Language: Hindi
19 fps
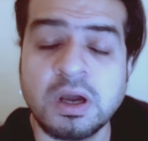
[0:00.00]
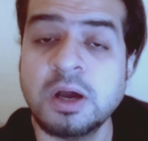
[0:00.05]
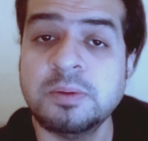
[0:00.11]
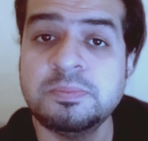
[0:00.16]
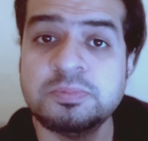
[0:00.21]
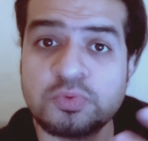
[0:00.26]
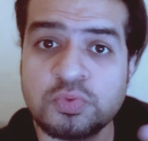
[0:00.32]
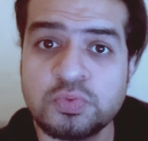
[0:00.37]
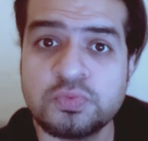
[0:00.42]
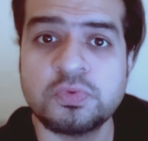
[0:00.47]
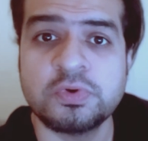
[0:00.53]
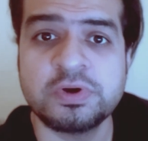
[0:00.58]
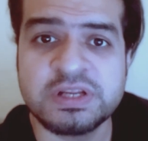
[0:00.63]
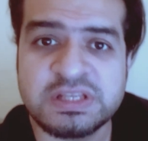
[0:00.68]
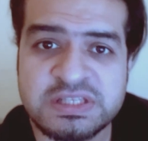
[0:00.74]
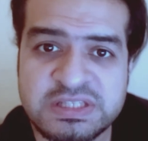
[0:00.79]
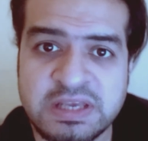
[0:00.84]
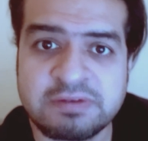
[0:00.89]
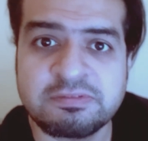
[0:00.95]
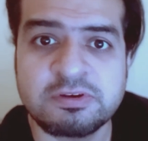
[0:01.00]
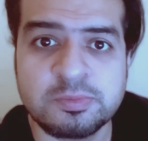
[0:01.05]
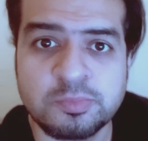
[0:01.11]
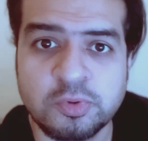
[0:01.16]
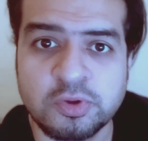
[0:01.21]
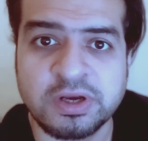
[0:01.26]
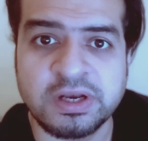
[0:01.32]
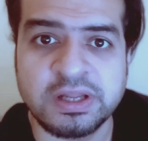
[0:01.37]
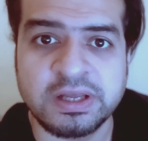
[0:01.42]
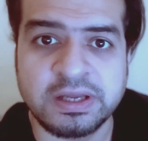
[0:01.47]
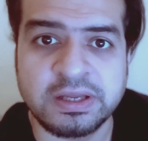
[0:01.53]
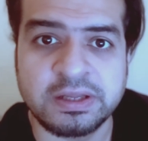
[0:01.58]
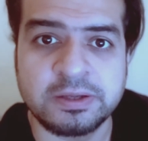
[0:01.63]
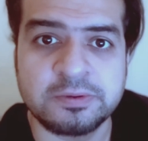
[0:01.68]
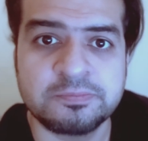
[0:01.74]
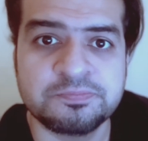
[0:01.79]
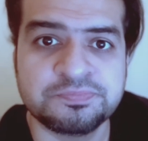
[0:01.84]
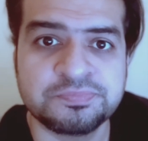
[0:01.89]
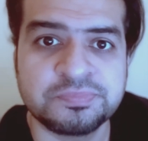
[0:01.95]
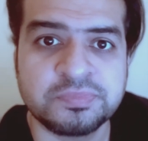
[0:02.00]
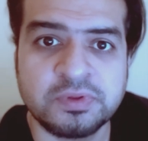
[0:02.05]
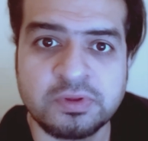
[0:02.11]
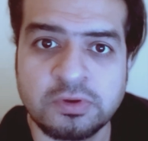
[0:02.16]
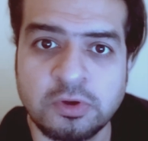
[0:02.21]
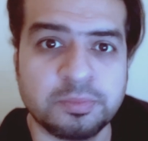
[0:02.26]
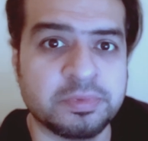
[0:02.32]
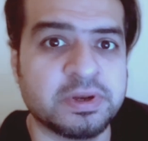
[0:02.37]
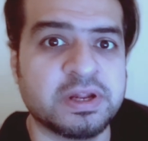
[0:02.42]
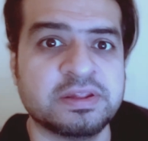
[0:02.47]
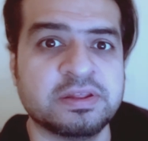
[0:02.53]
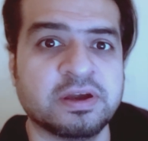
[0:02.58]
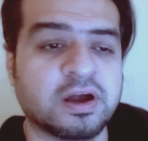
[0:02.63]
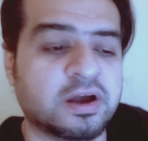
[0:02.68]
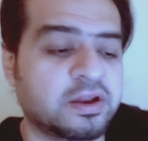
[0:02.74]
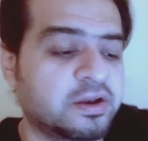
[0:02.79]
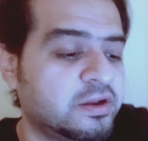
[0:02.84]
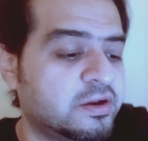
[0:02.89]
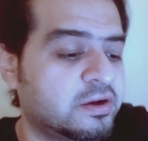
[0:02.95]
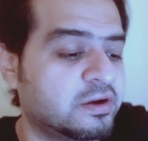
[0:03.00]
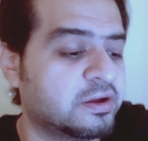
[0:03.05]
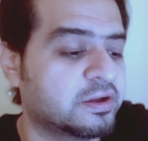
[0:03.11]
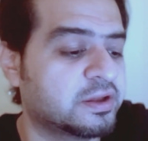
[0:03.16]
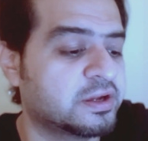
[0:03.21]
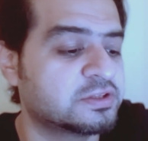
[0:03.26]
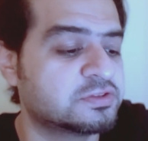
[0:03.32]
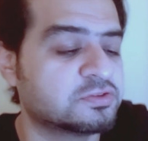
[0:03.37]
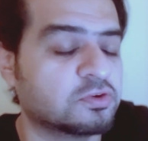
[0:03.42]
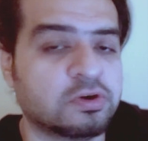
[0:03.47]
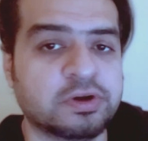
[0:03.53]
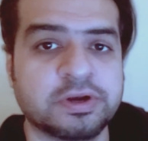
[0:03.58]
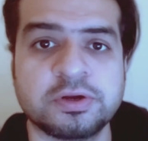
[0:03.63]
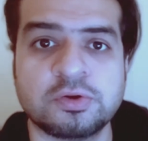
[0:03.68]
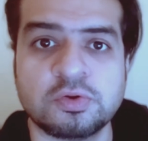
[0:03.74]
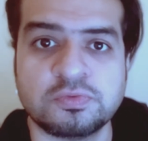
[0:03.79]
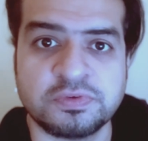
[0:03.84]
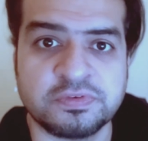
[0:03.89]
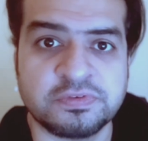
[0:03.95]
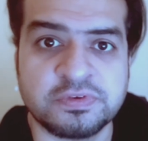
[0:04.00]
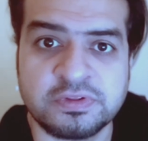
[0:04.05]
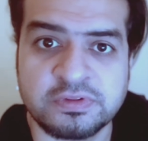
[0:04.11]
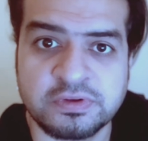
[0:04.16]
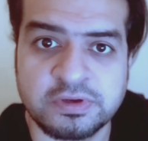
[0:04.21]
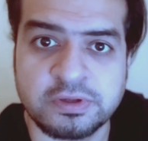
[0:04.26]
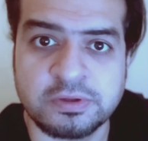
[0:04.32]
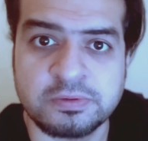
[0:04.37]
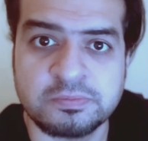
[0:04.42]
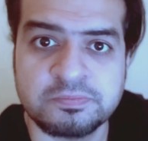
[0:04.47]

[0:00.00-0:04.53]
अब टू फोर्टी सेवन पर होने लग गई है और मेरा ध्यान ही नहीं रहा कि इट्स ऑलरेडी टू फिफ्टी थ्री